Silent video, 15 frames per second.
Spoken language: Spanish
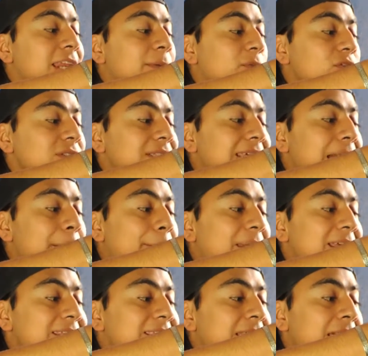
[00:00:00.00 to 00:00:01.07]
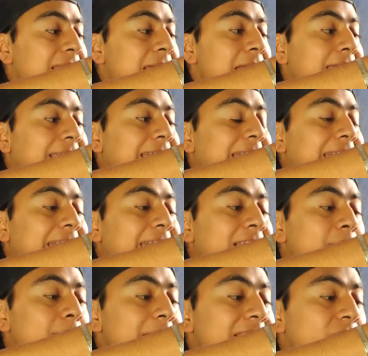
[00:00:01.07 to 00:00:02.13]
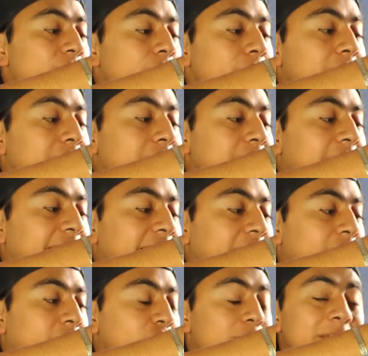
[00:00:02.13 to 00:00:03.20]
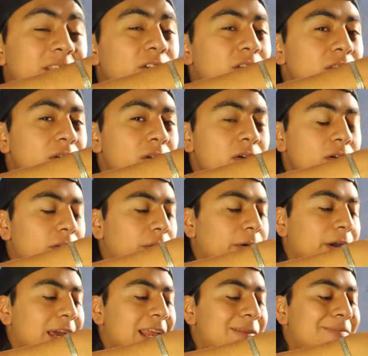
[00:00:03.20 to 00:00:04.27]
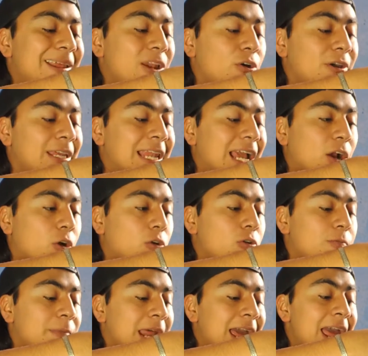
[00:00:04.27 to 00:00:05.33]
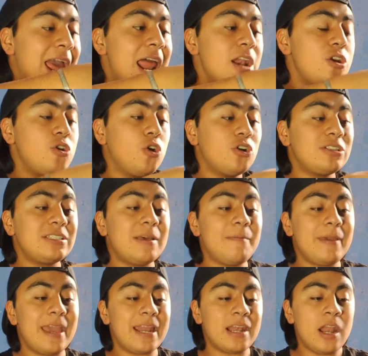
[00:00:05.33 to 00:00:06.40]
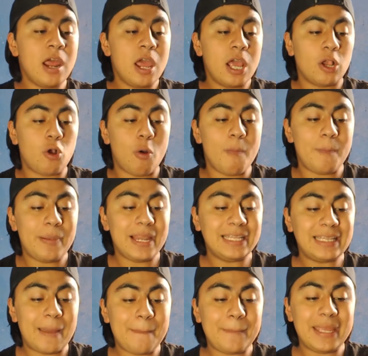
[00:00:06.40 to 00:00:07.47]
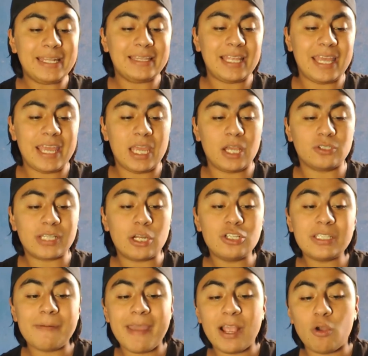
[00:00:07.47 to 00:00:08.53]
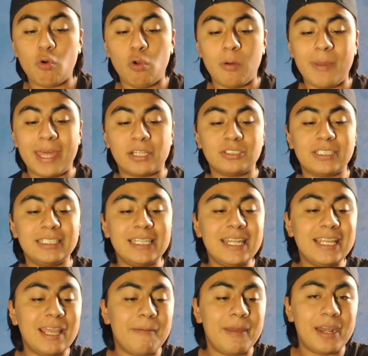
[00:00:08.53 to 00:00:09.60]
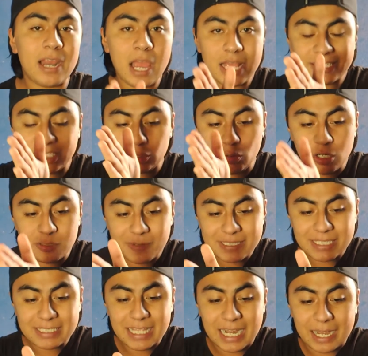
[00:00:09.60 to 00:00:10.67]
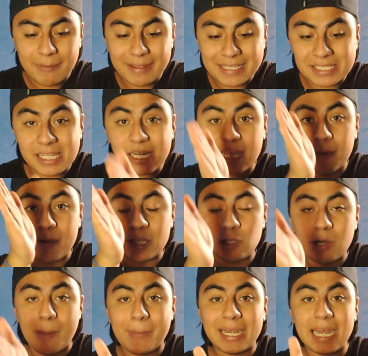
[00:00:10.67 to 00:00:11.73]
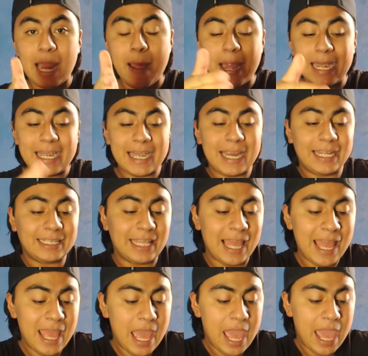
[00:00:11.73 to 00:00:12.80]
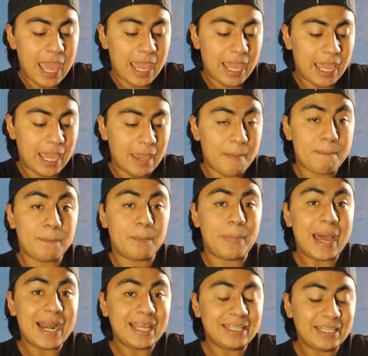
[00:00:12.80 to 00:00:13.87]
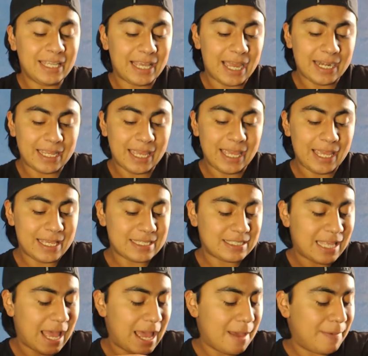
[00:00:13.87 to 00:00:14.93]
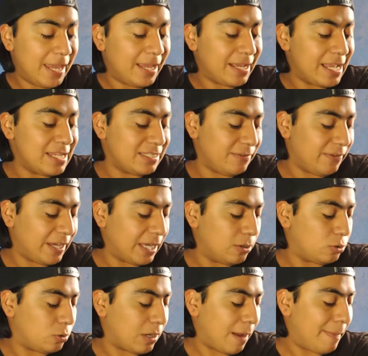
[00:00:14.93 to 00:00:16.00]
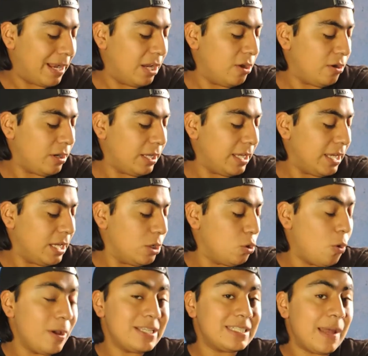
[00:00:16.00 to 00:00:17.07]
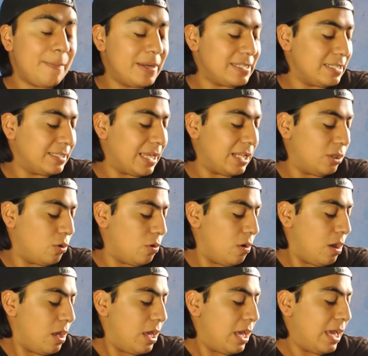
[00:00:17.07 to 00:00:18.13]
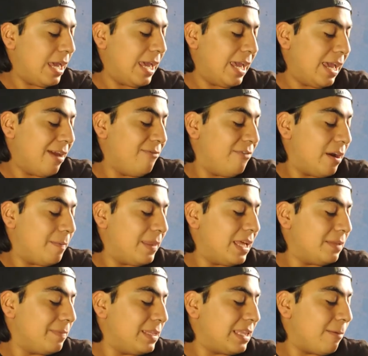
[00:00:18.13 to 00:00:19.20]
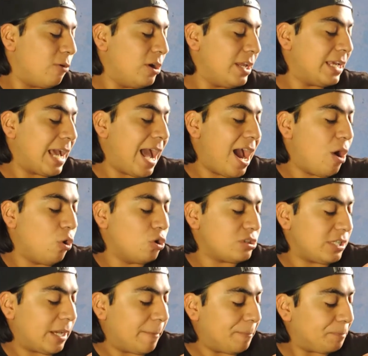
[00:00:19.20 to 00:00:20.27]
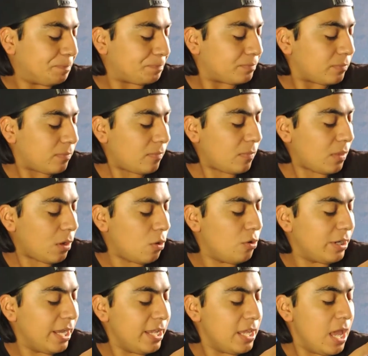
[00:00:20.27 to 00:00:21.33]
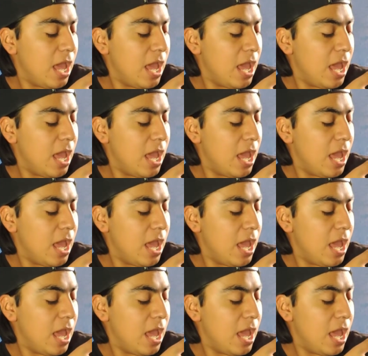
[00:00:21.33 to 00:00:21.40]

tenemos que apreciar que el velo y sobre todo el velo y la columna no se vean completamente, o sea, no se vean curveados, se tienen que ver, si tú los ves desde arriba, se tienen que ver de una manera recta eh, para indicar que está bien calcificado tu camaleón y no está presentando eh, enfermedad metabólica ósea. ¿Ok?